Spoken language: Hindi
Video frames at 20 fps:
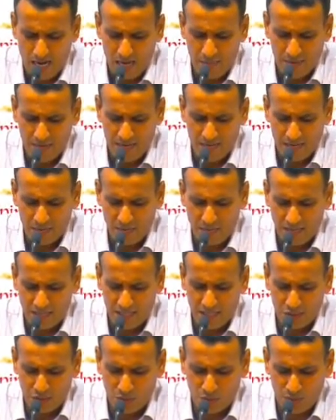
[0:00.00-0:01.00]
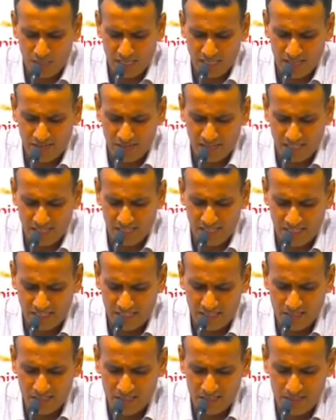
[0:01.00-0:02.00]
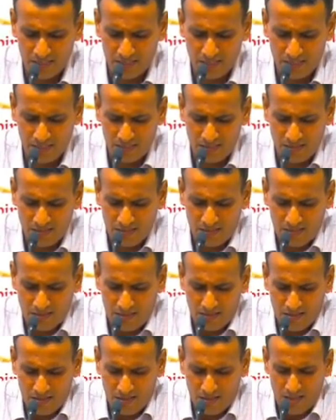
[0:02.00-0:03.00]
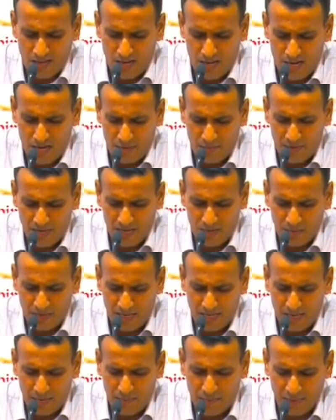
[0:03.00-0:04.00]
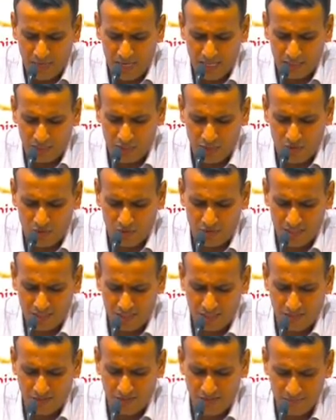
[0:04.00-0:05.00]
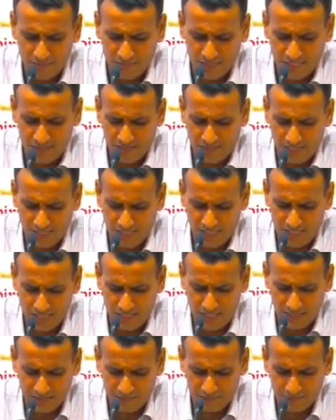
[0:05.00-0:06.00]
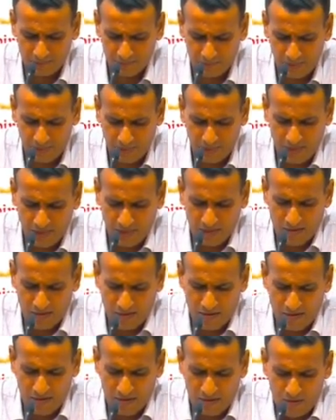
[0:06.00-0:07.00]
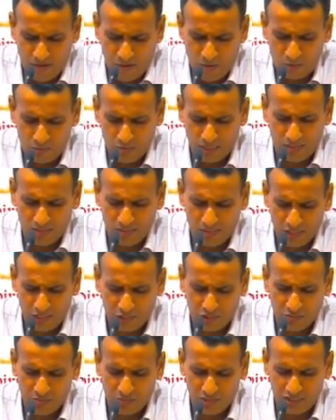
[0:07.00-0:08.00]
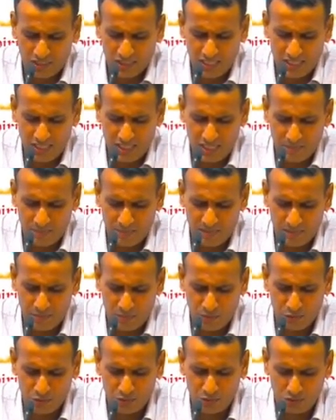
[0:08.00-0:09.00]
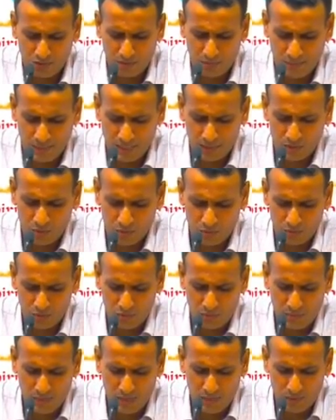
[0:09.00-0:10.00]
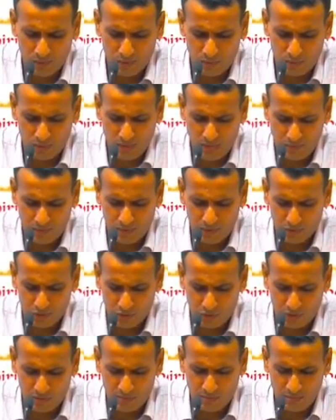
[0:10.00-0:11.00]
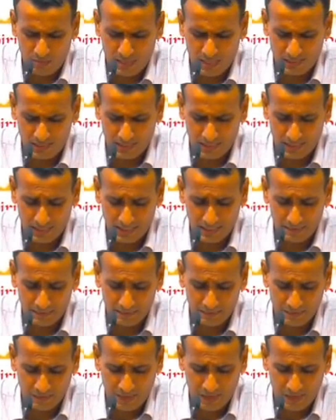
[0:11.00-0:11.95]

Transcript: आप ही हमारे छुड़ाने वाले हैं आप ही हमारे प्रार्थनाओं के जवाब देने वाले हैं खुदावन यीशु मसीह अपने भूल चुक अपराधों को पापों को आपकी हजूरी में मानते हैं